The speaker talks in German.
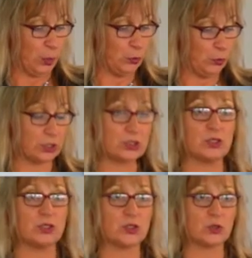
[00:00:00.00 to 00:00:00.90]

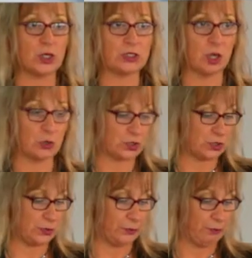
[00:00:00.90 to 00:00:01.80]
Hunderte, sogar
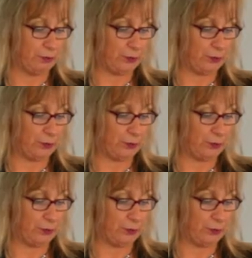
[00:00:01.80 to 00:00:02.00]
Tausende.